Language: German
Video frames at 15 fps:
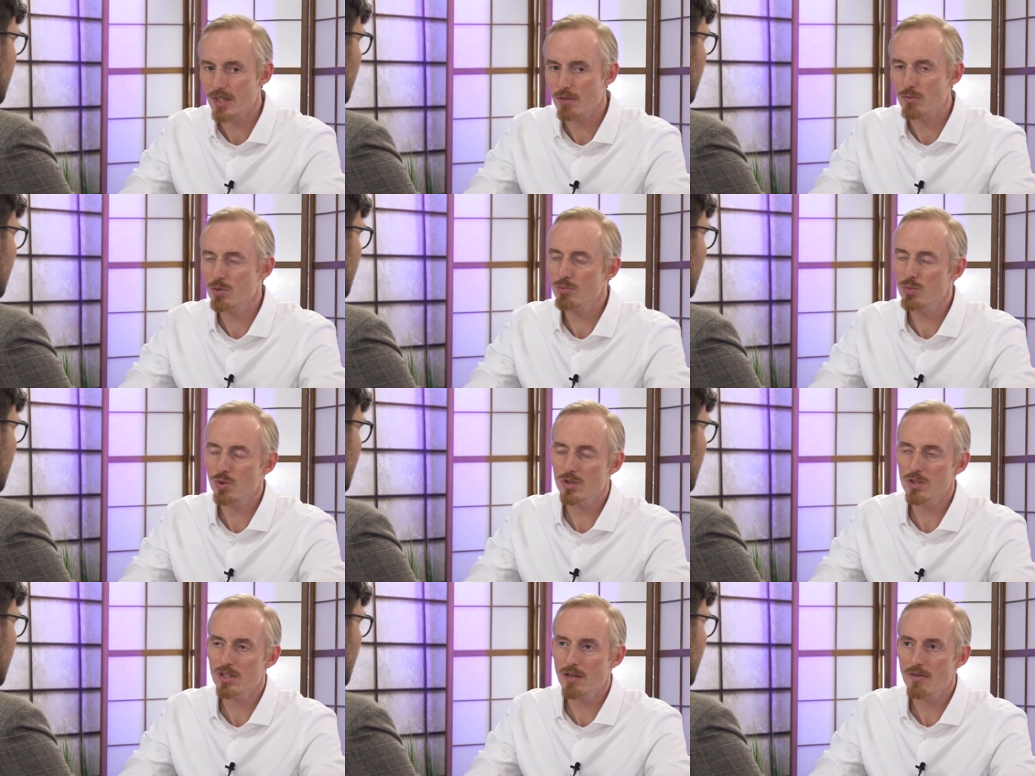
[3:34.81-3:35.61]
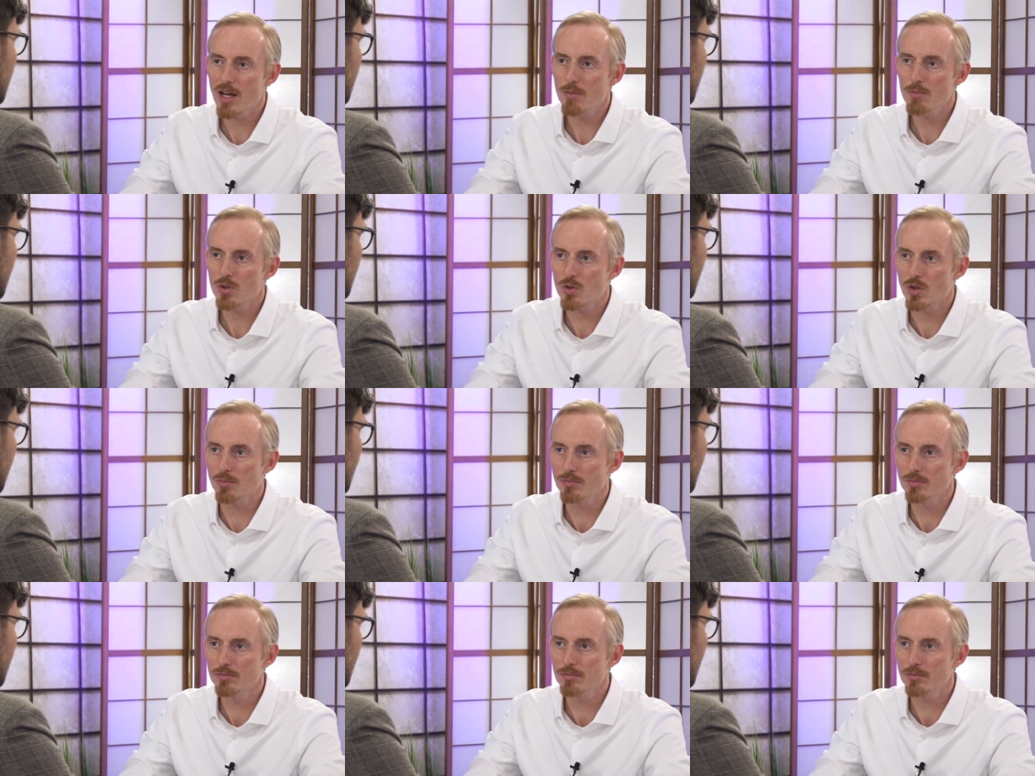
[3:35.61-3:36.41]
der wird ein böses Erwachen
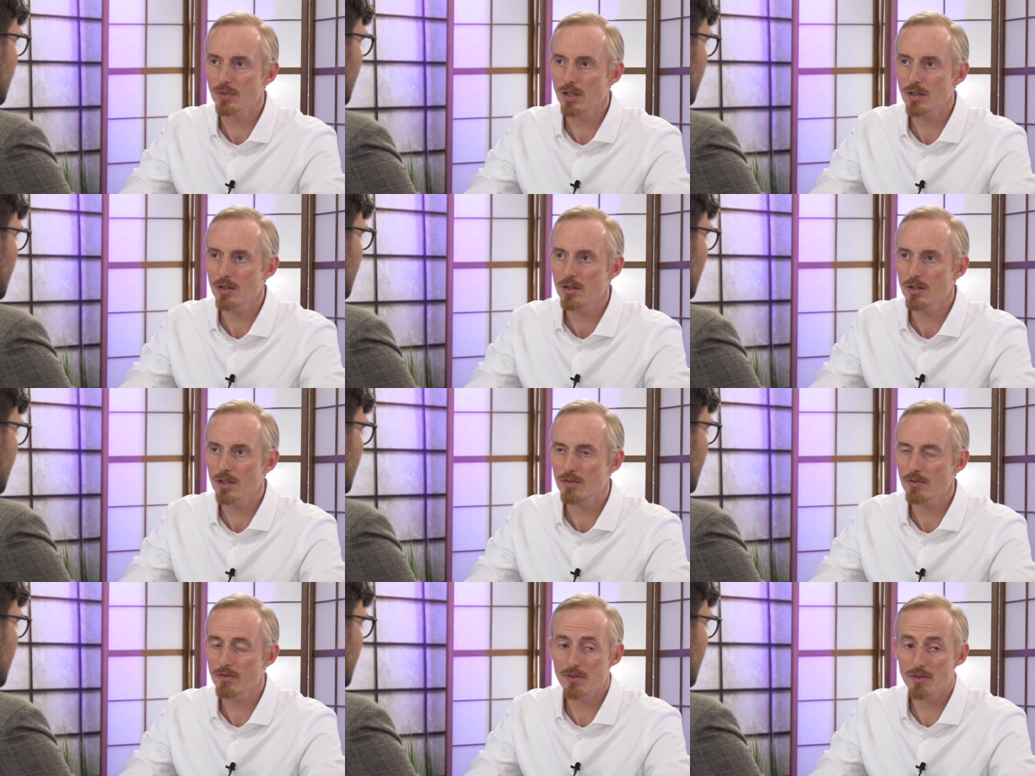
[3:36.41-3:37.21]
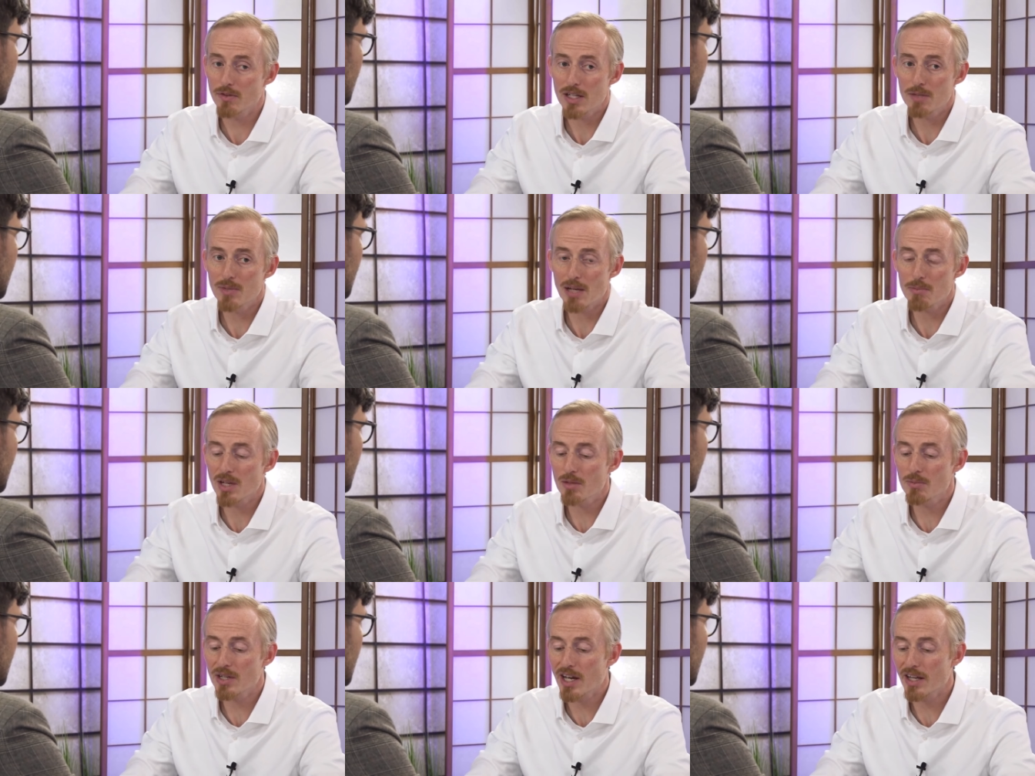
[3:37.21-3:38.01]
bekommen. Ja? Ich, ich weiß, mir hat
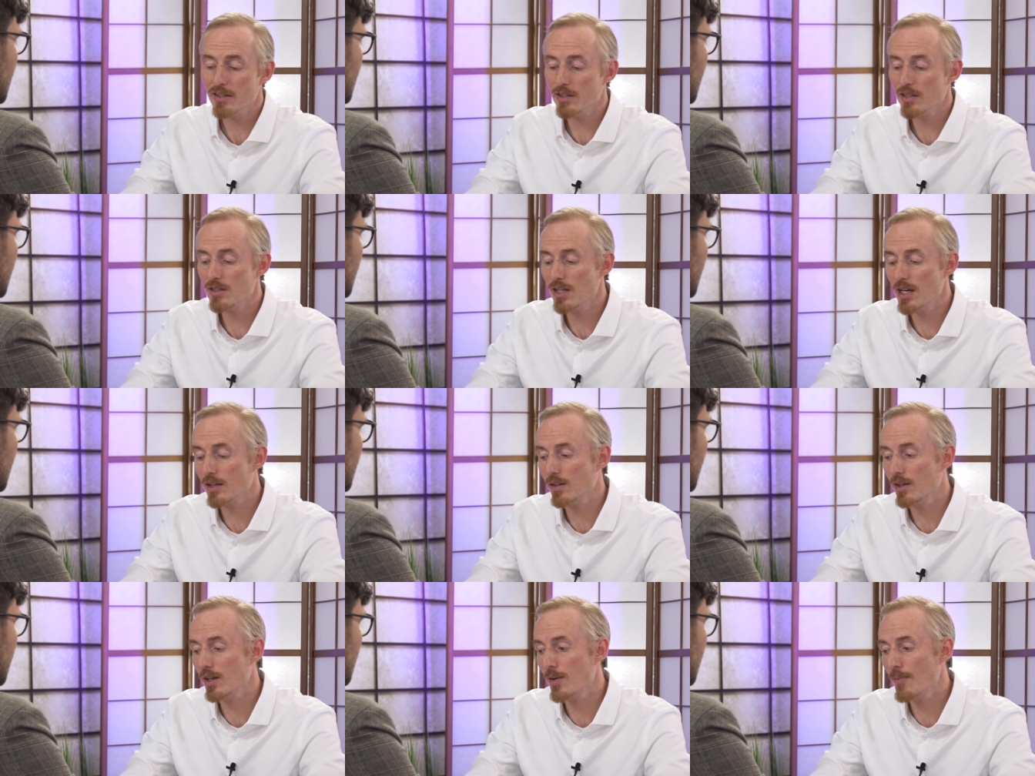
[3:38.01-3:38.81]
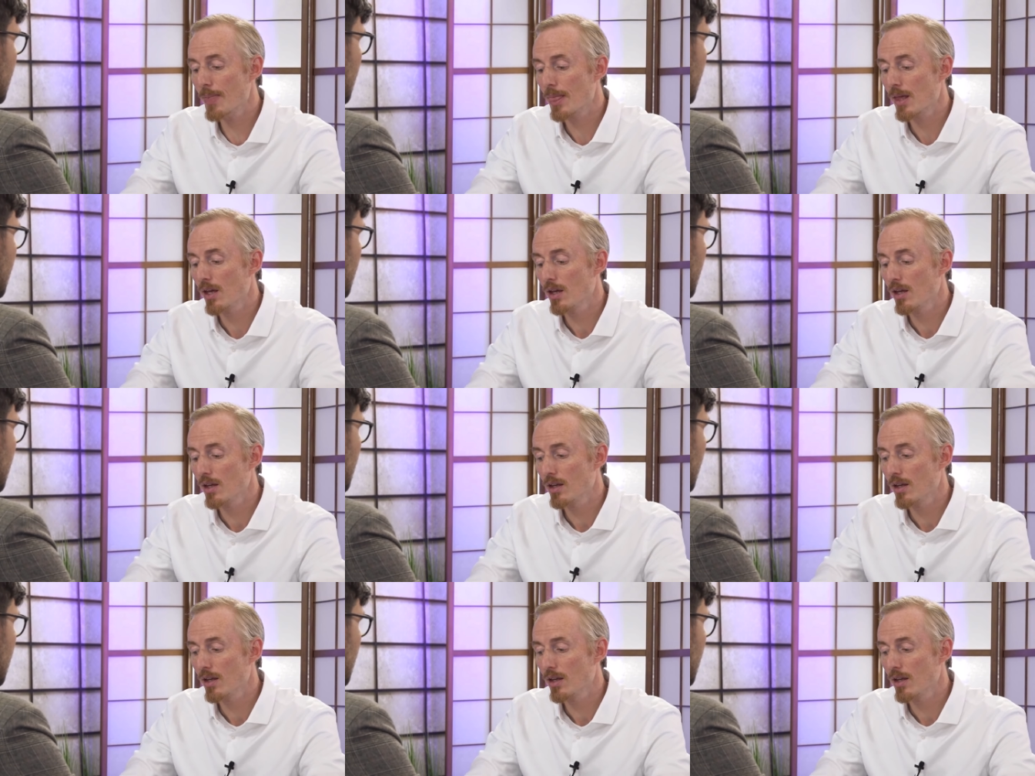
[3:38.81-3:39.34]
mal eine Bekannte gesagt, ähm,